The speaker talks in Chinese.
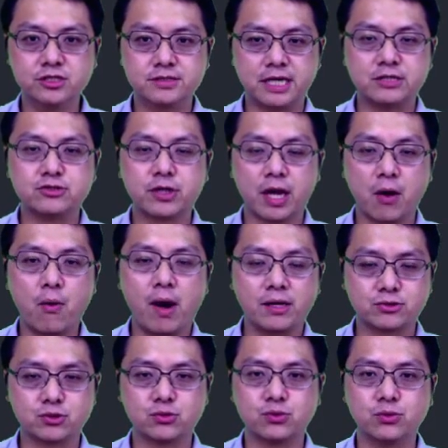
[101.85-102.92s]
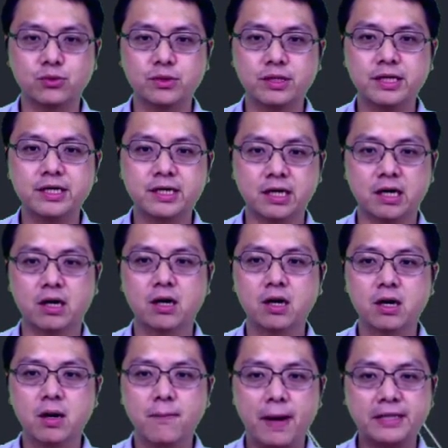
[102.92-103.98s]
这样就可以画出一个
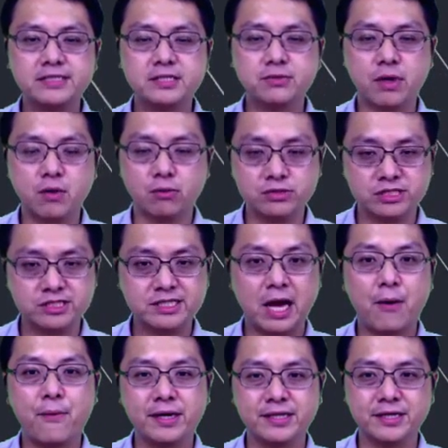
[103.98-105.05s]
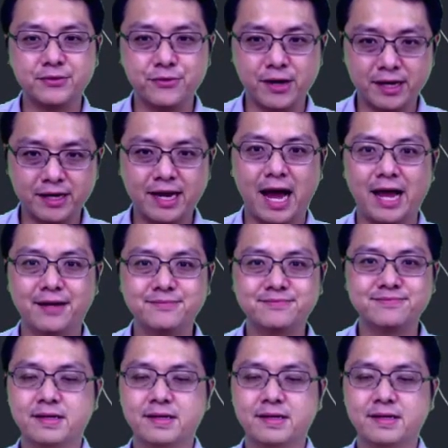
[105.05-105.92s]
半径为五十单位的圆来。